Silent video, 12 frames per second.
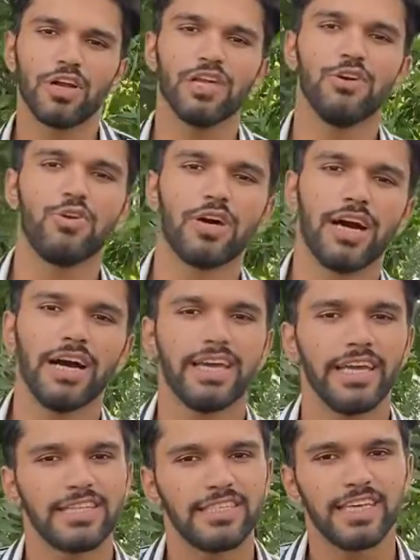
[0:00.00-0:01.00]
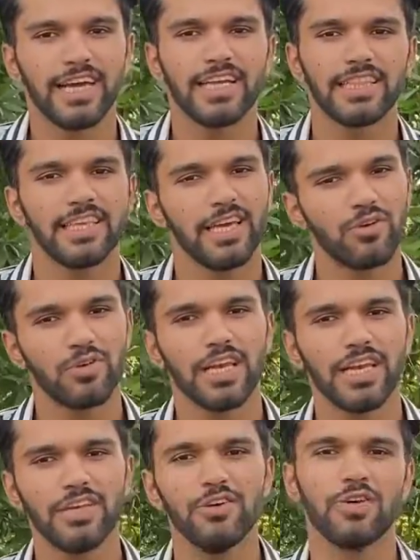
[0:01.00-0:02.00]
के लिए होगा एक जिन्हें आती है
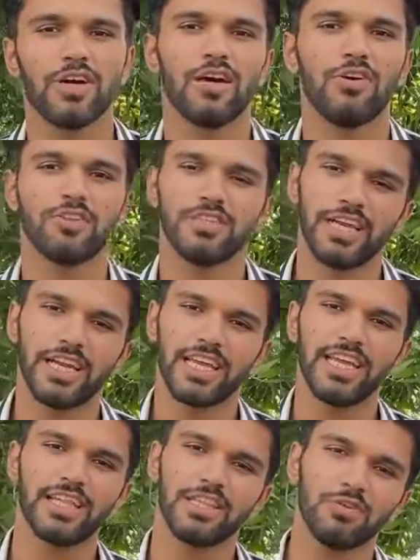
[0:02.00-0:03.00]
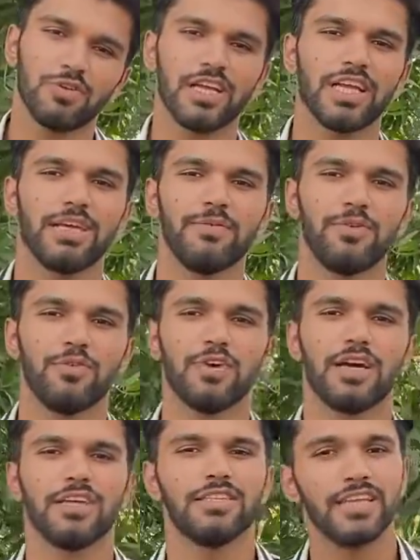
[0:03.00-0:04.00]
उनके लिए होगा और जिन्हें नहीं आती उनके लिए भी
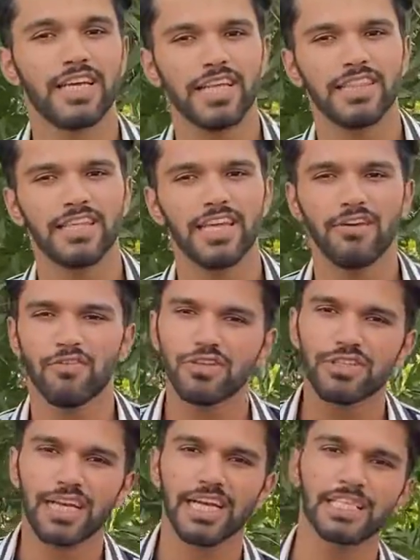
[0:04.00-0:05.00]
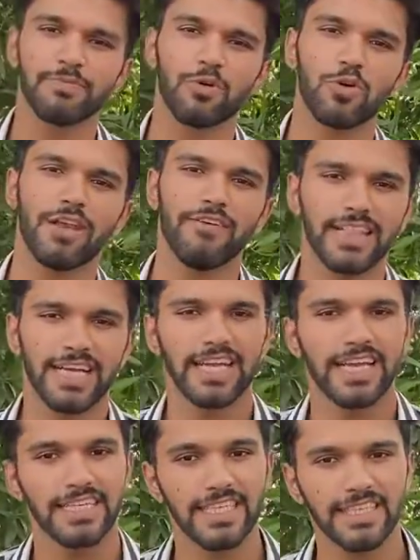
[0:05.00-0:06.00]
होगा जिन्हें आती है वो इसे कैसे प्रो लेवल तक
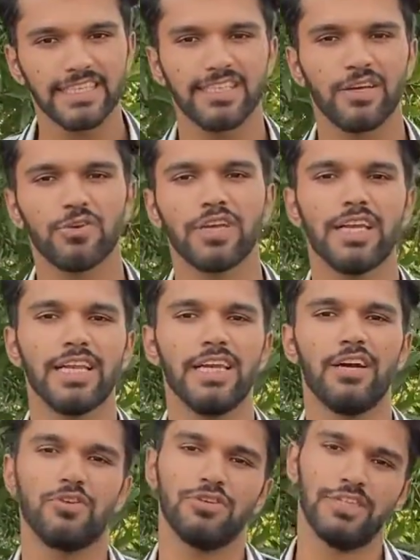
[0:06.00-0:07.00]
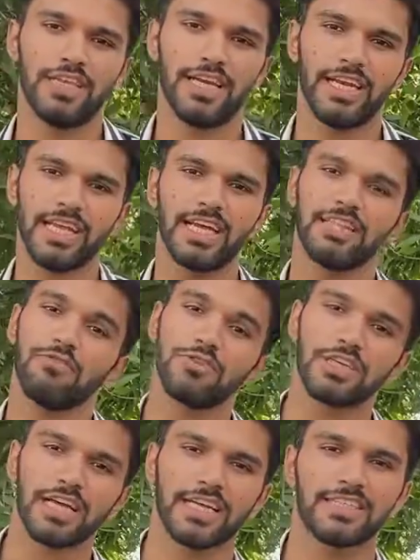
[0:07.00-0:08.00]
लेके जा सकते हैं उनके लिए और जिन्हें नहीं आती वो
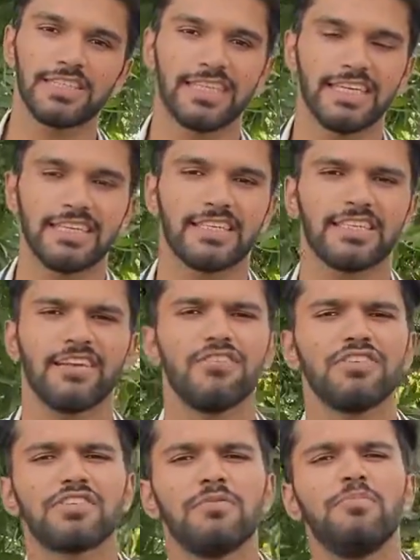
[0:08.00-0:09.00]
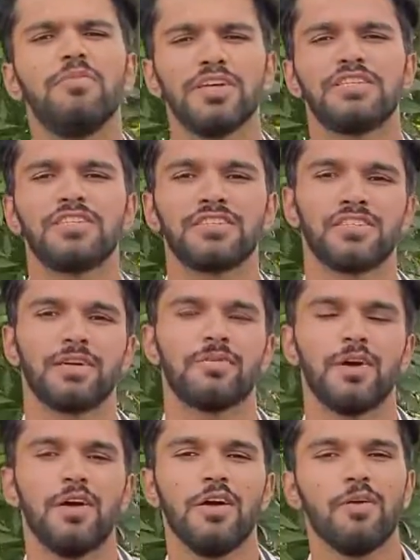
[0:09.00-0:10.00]
इसे कैसे सीख सकते हैं विद सम बेसिक
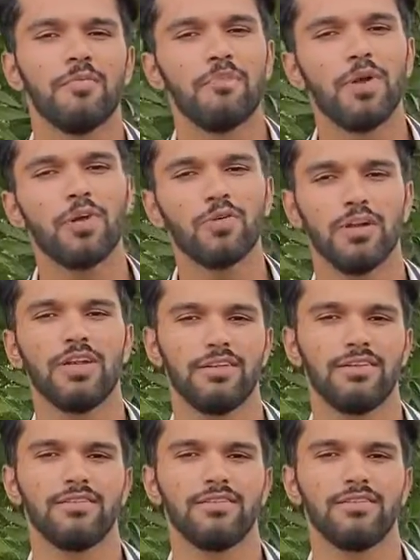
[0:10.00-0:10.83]
स्टेप बिल्कुल